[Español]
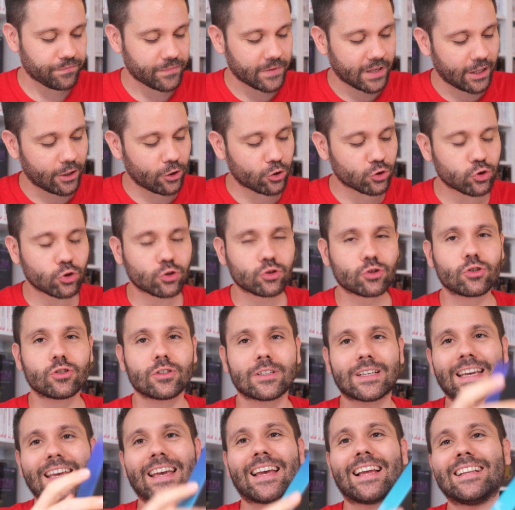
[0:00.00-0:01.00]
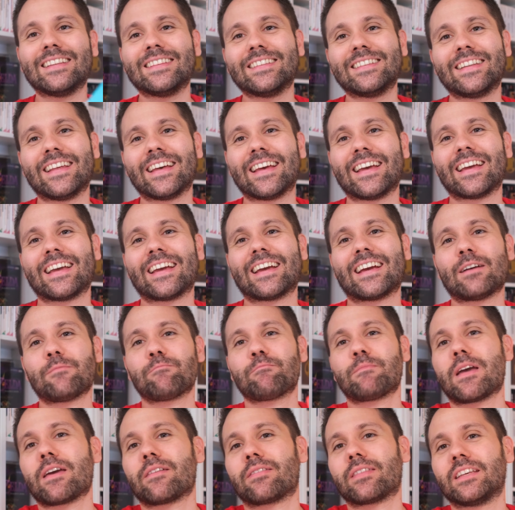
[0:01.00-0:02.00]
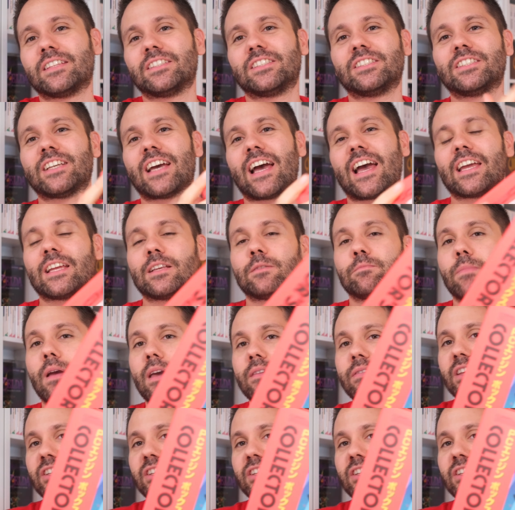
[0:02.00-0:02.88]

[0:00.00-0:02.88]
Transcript: que no es otro que el de Pez en Engine, Pez